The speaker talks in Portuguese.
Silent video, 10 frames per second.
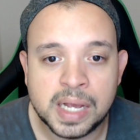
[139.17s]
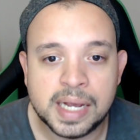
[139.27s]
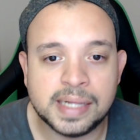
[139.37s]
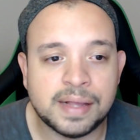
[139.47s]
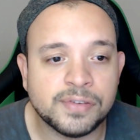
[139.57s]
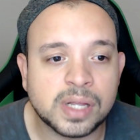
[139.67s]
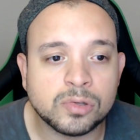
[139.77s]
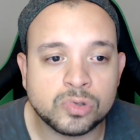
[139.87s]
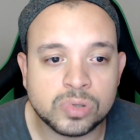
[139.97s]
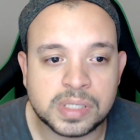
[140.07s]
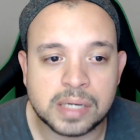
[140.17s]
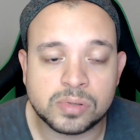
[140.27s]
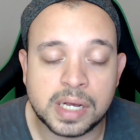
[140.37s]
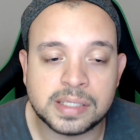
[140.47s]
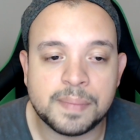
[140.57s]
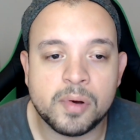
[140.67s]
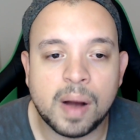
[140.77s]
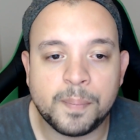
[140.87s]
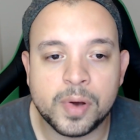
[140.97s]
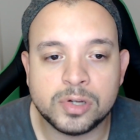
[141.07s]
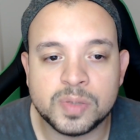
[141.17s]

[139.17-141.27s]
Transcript: E teve tanto sucesso que recebeu o apoio